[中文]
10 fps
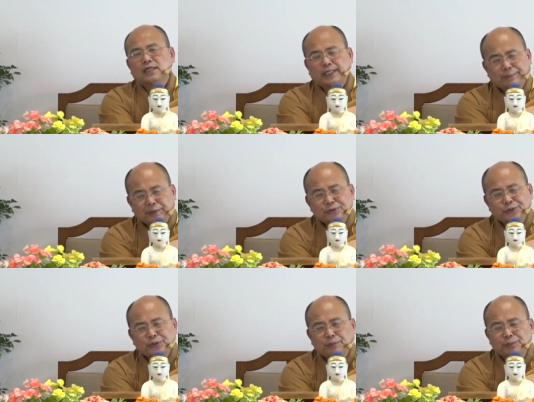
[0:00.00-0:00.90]
你必
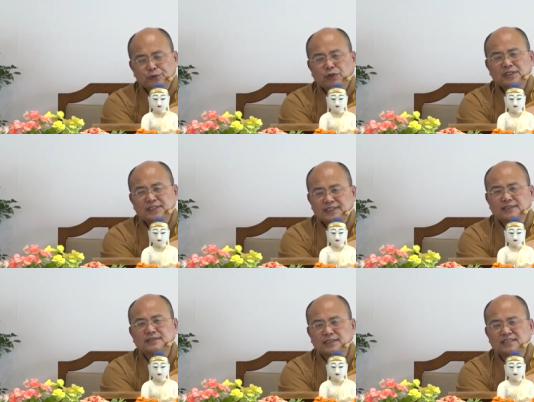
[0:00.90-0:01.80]
须要不断的
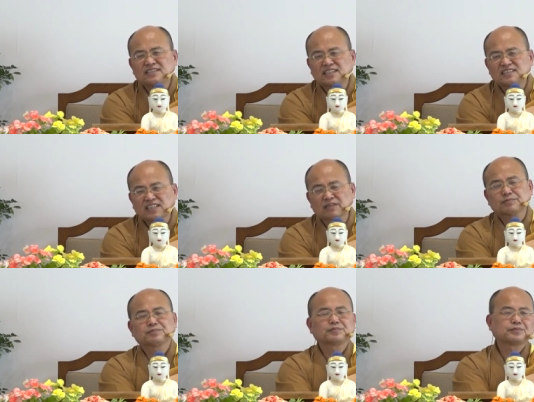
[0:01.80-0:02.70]
正见增上，
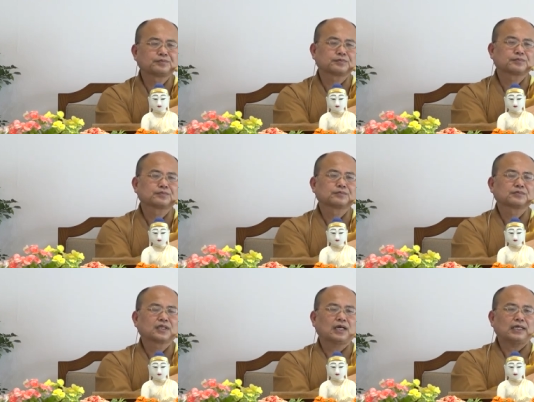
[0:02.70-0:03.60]

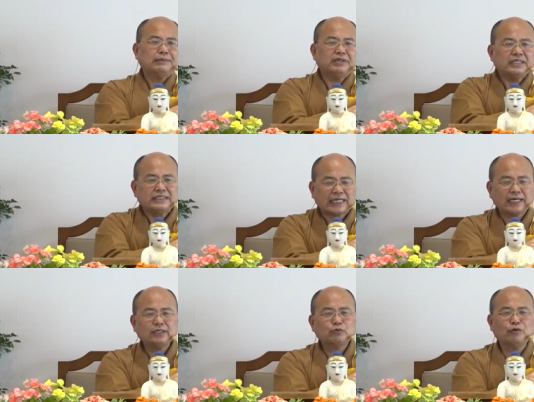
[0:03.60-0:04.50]
啊，那么你
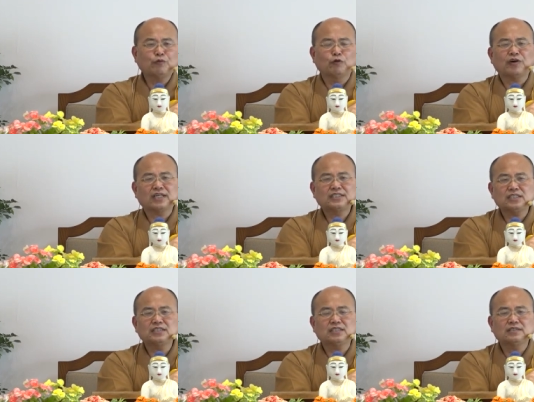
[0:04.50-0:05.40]
才对佛法的
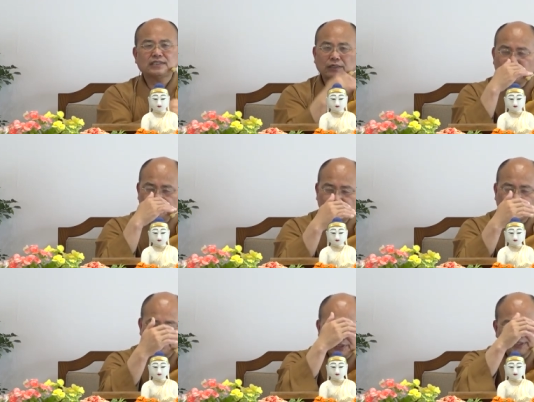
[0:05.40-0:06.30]
信心才会越
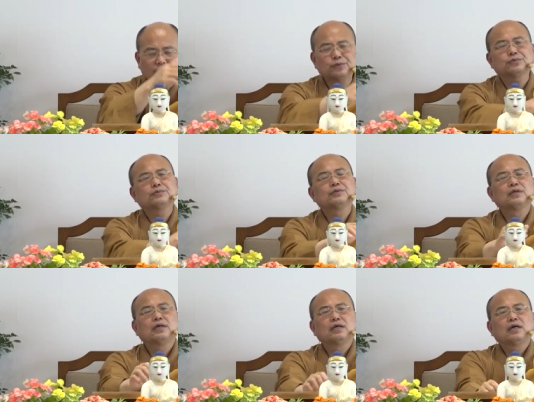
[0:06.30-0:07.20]
来越深入
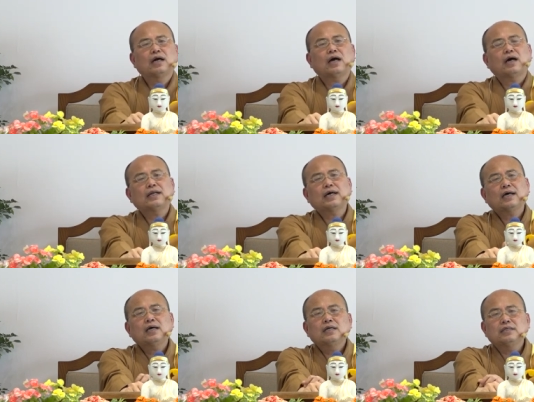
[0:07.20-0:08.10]
啊。
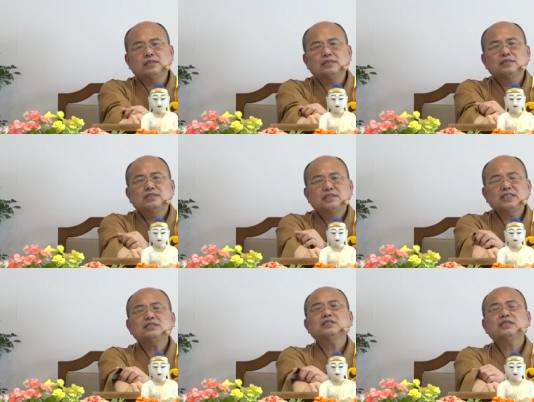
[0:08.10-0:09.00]
那你
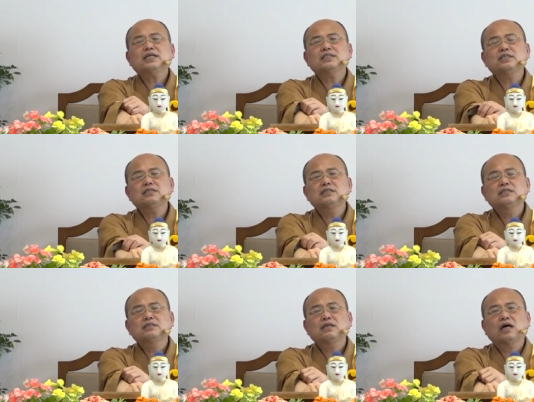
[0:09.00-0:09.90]
听是这样听
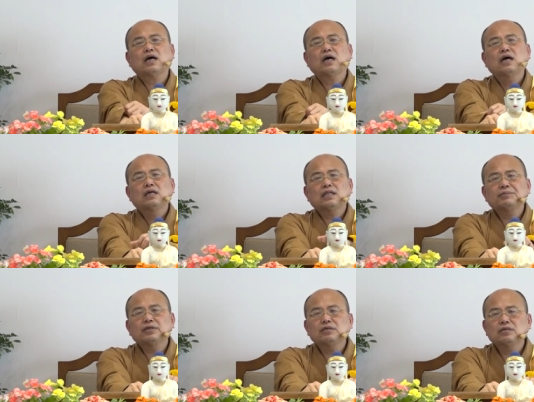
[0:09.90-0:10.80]
啊，那
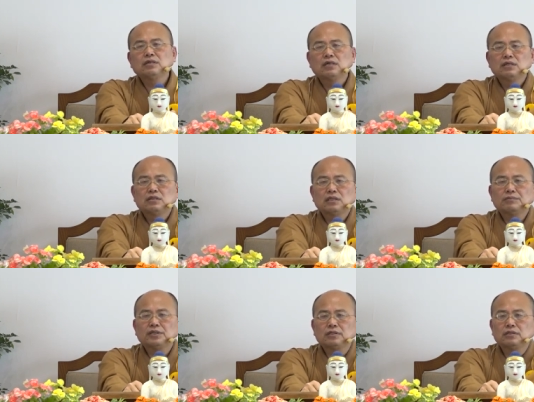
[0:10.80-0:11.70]
么
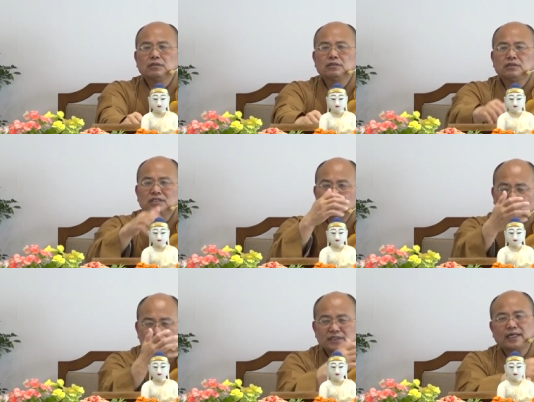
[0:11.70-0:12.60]
那么你
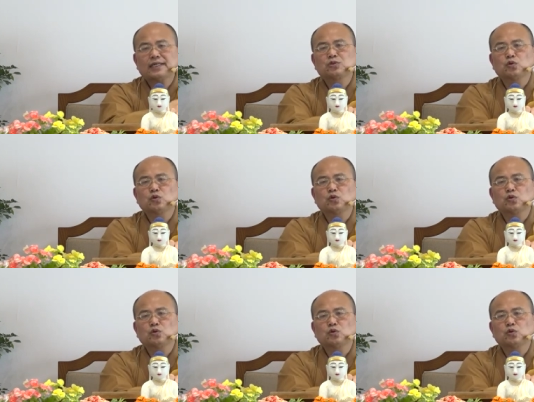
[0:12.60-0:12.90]
做是那样